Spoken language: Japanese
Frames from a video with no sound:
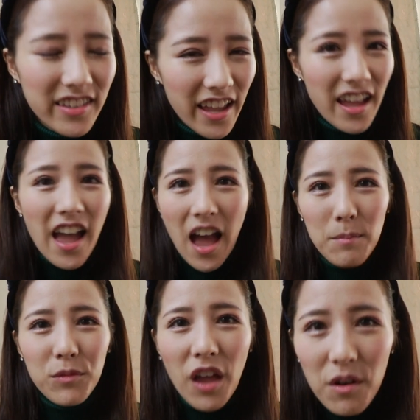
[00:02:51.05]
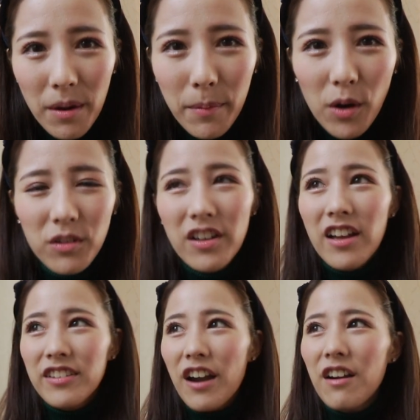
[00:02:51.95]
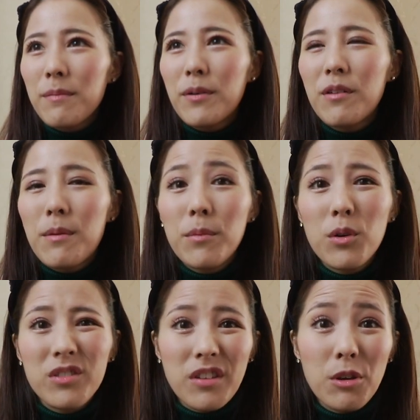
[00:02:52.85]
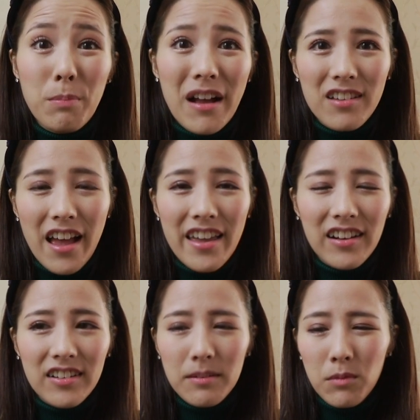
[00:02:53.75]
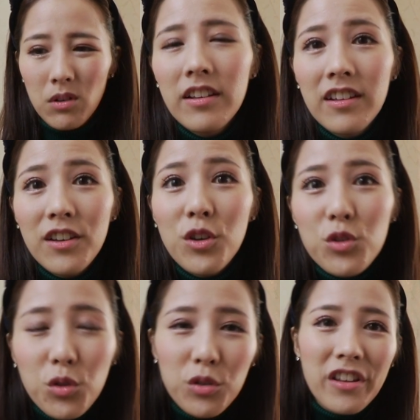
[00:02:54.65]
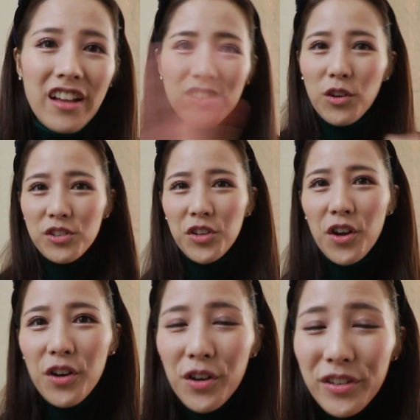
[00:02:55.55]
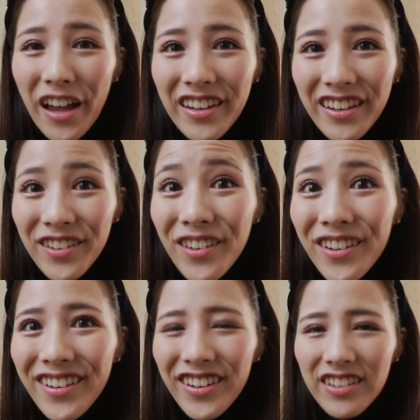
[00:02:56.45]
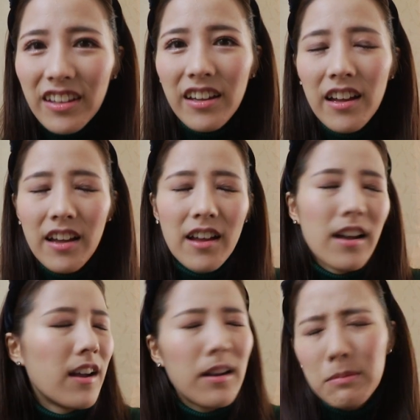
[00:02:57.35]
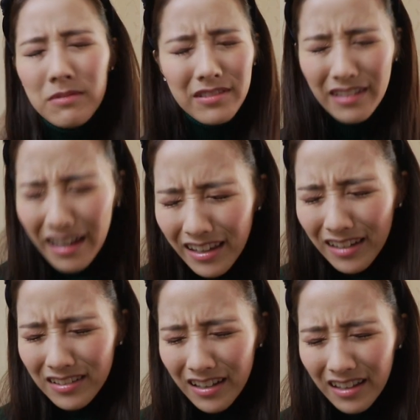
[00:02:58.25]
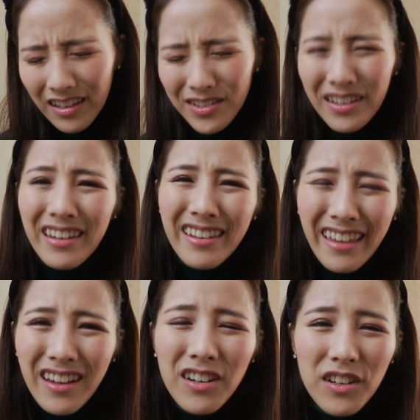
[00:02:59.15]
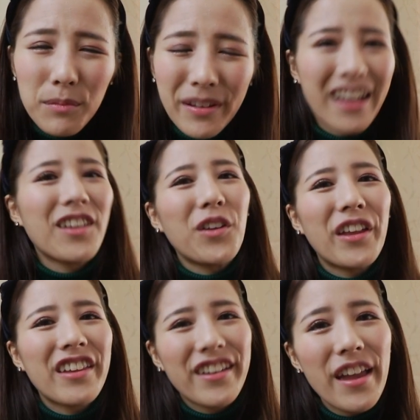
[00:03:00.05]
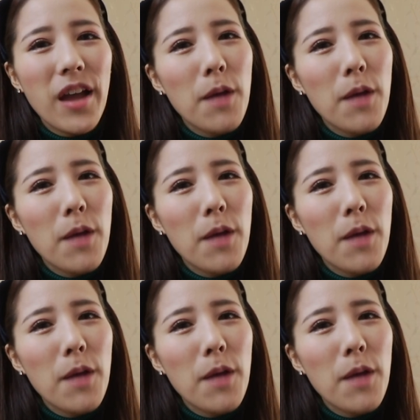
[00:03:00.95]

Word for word: で、I'm terrible. terrible はもうスーパー最悪。もう、え、ちょっとリナ調子どう最近どうよって。最悪なんだよ。聞いてよみたいな時ですかね。